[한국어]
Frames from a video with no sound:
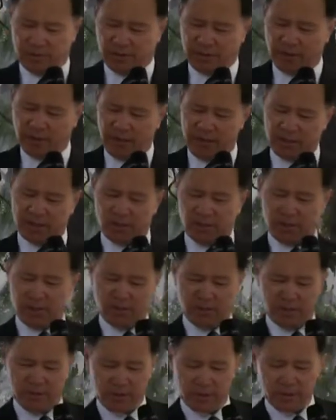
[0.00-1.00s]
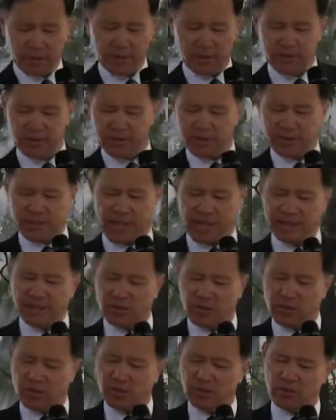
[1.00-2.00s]
그래서 그
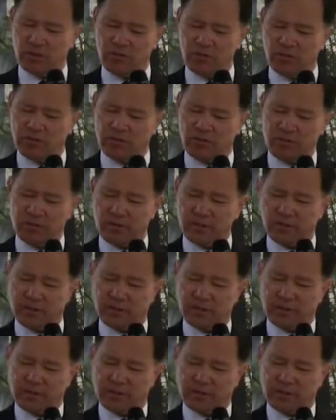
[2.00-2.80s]
자녀를 둔